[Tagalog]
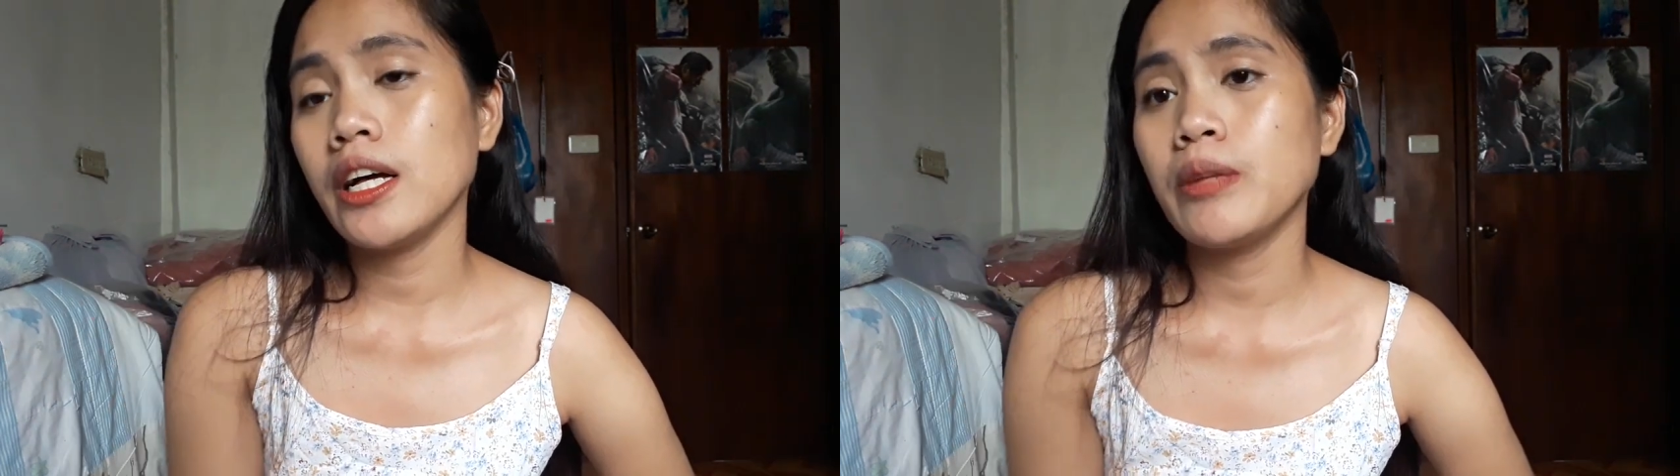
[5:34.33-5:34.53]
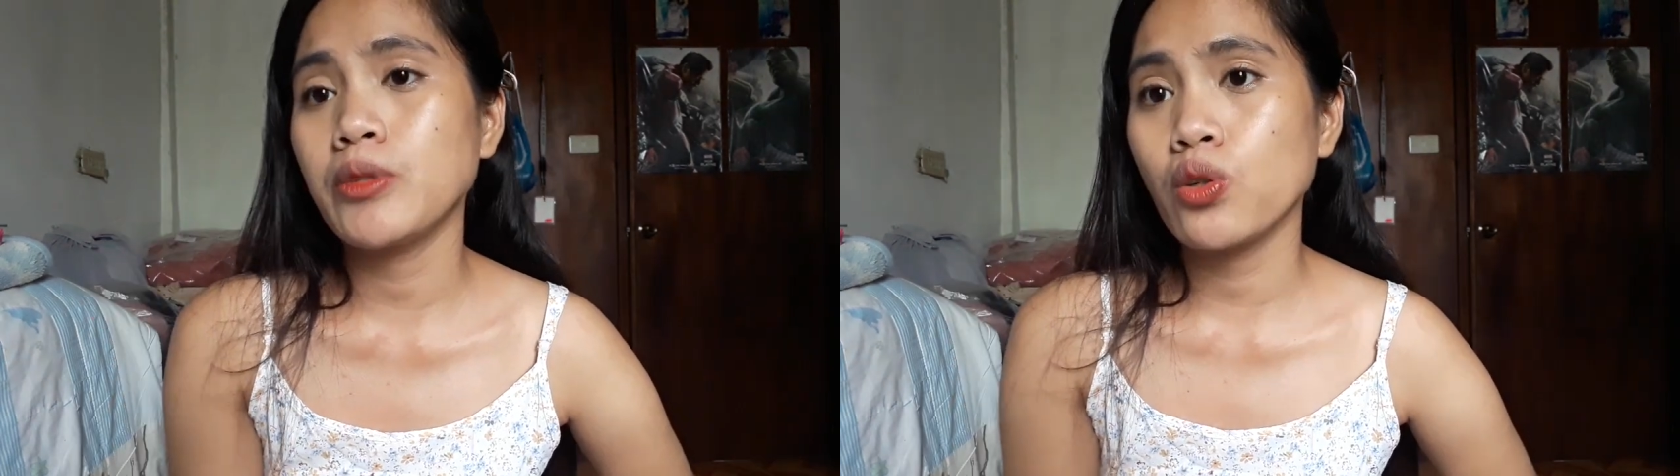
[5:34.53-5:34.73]

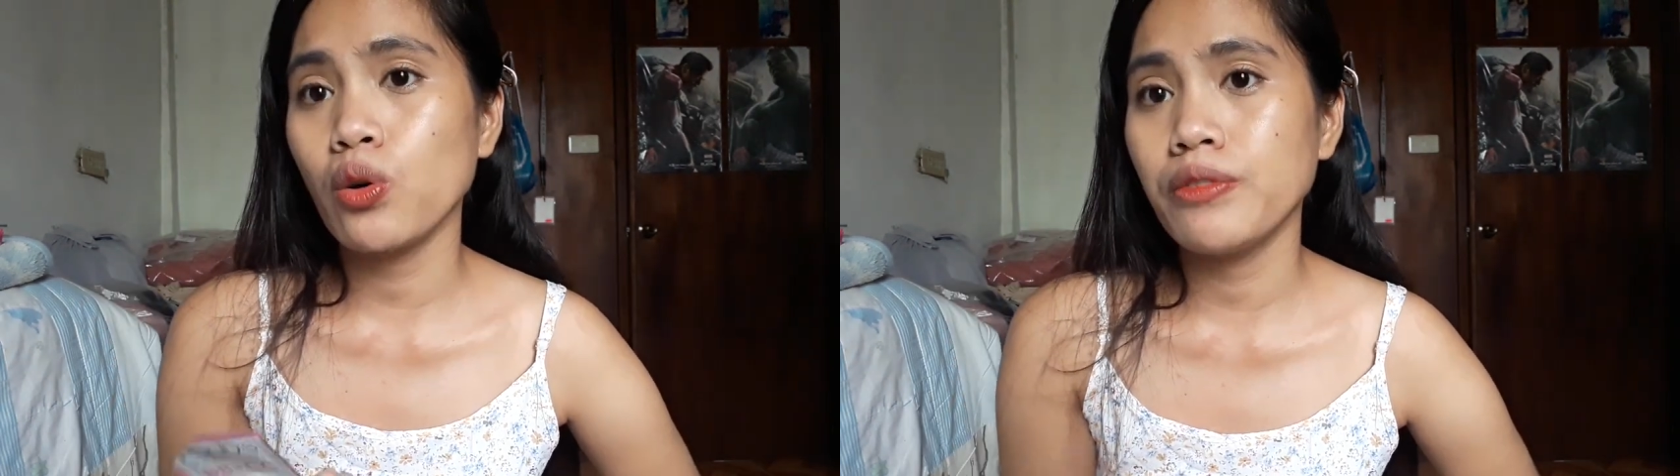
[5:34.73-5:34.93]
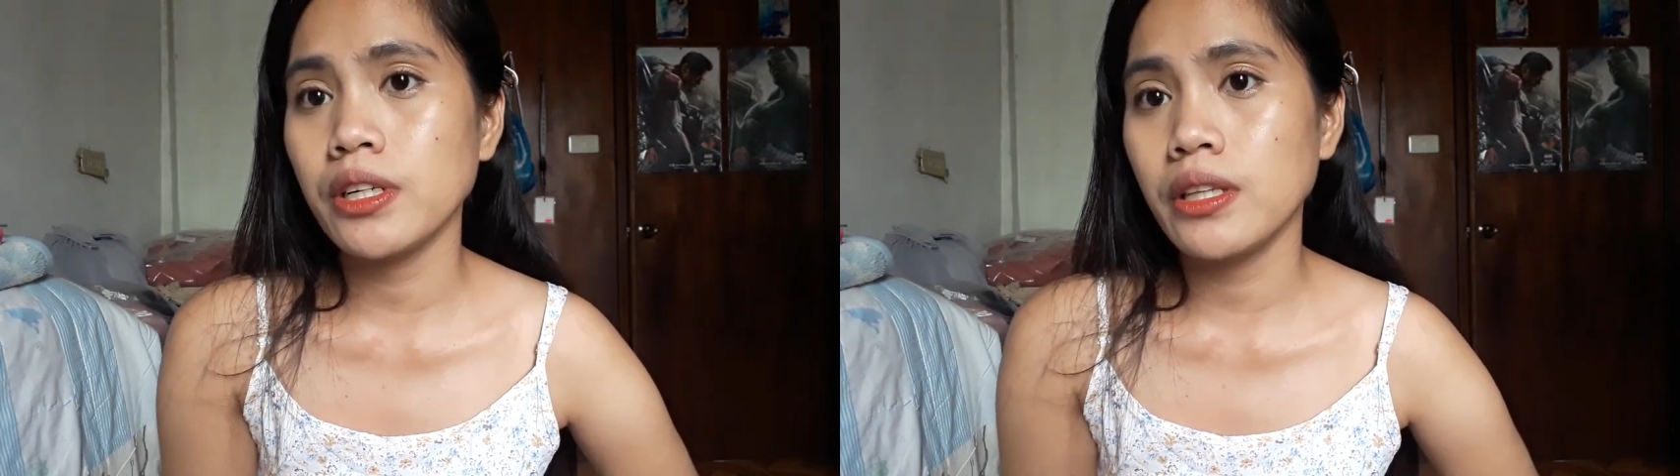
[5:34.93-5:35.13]
helps
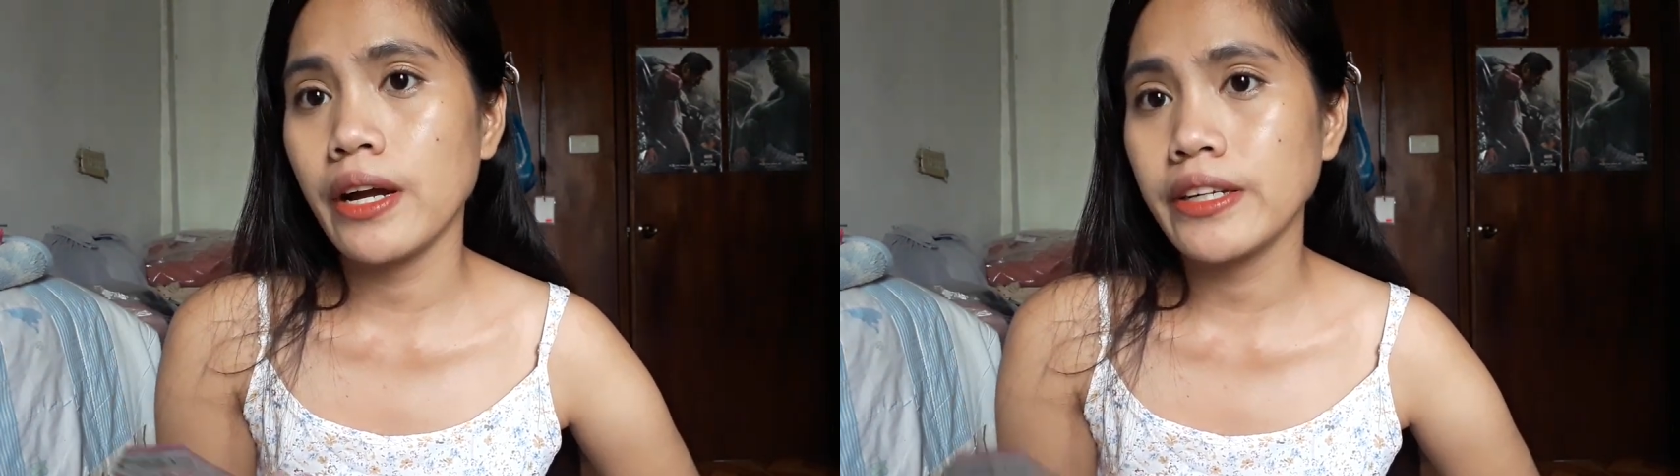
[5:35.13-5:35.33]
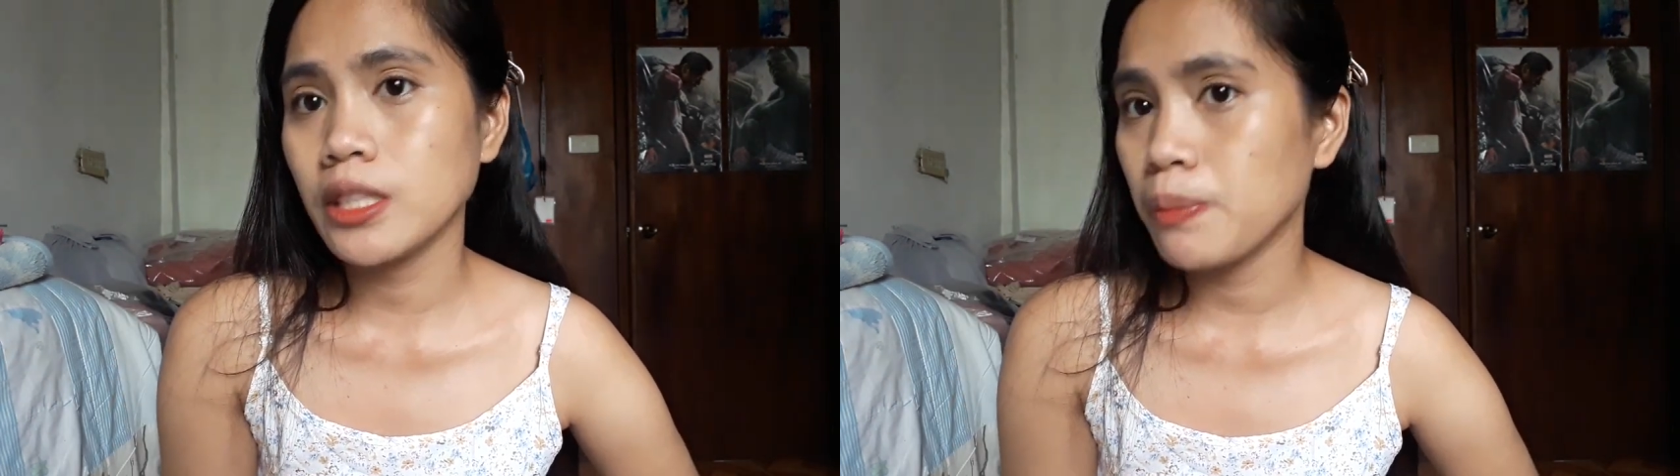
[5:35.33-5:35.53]
cover
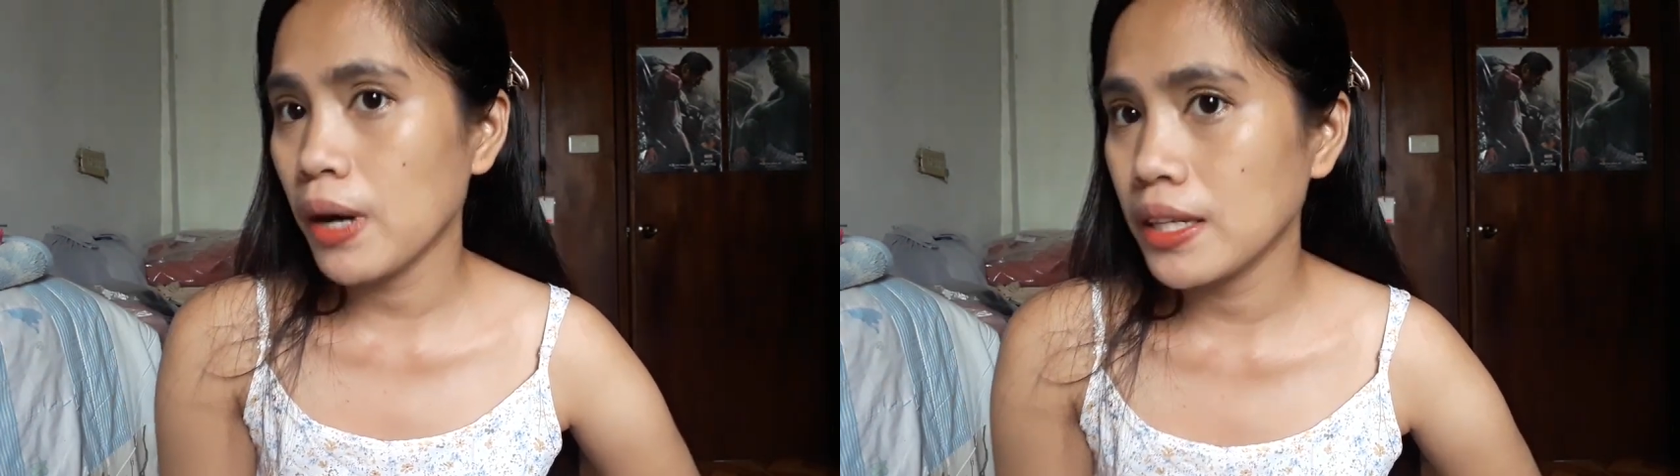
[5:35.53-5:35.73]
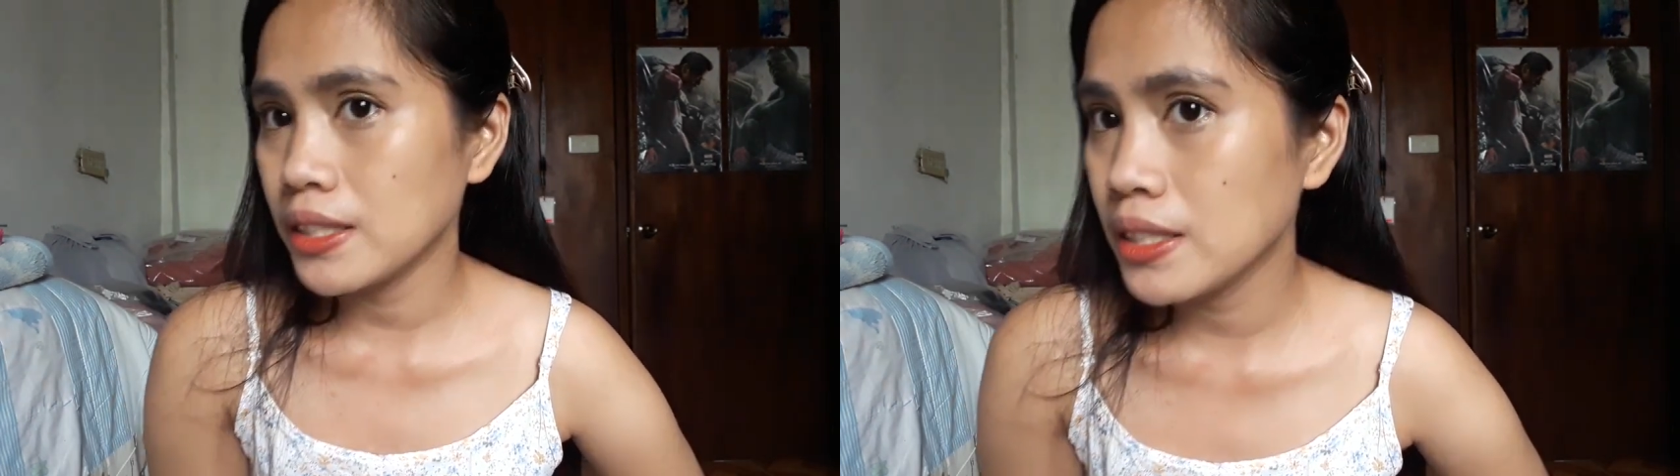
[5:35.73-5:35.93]
dark
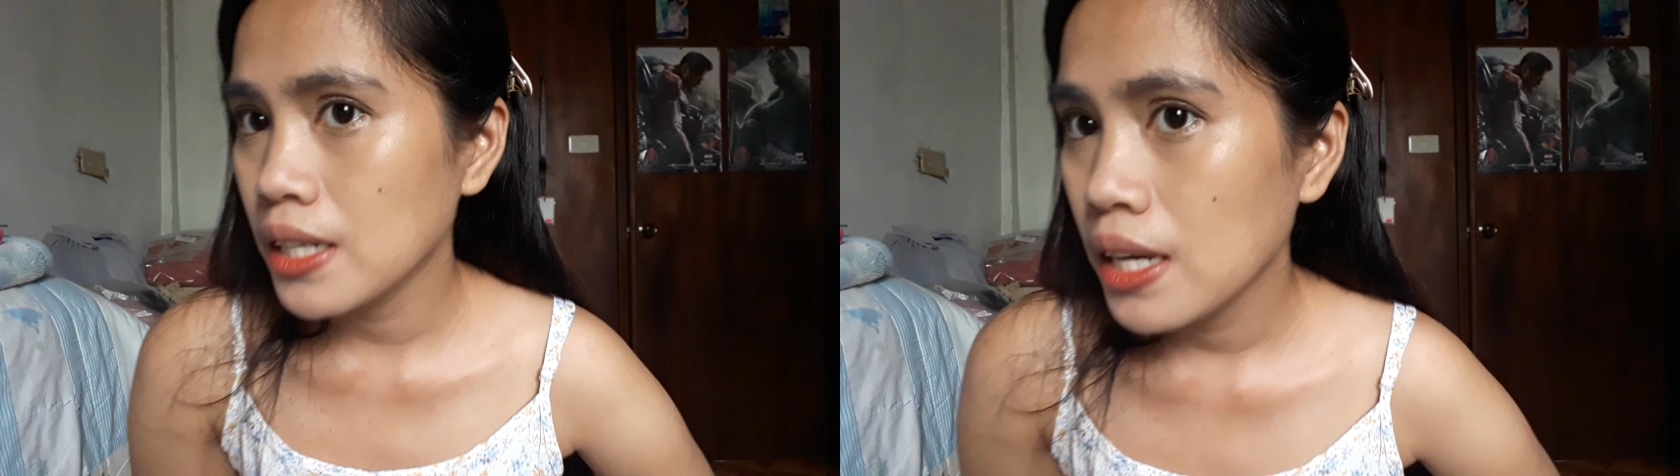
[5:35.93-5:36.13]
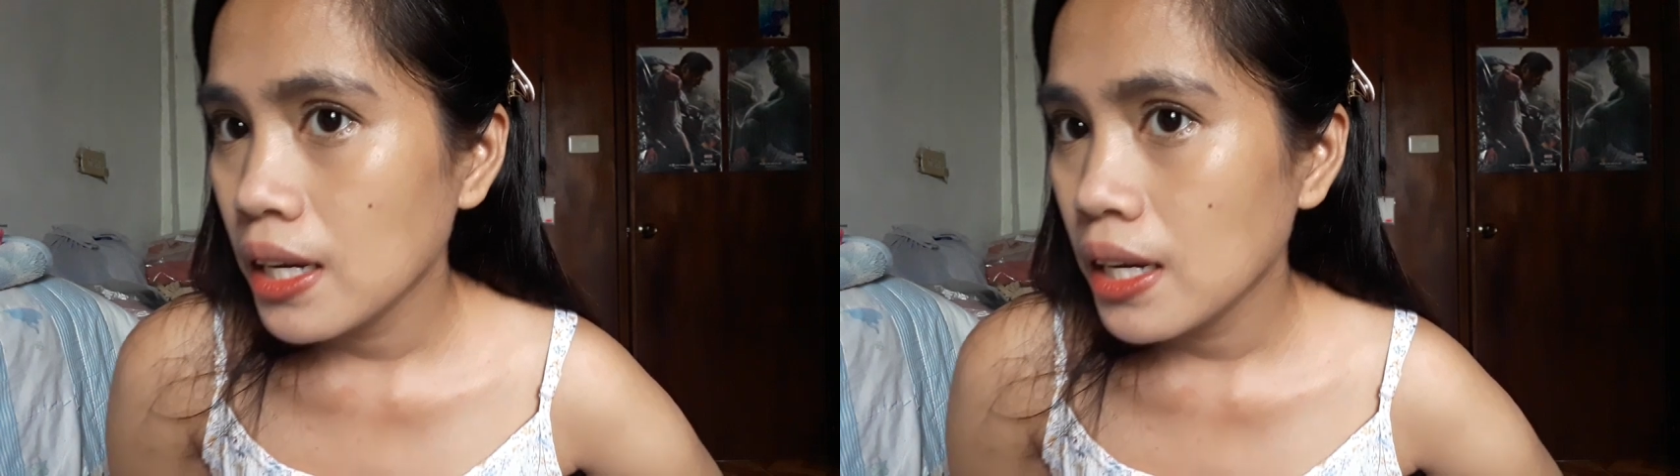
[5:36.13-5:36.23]
spots.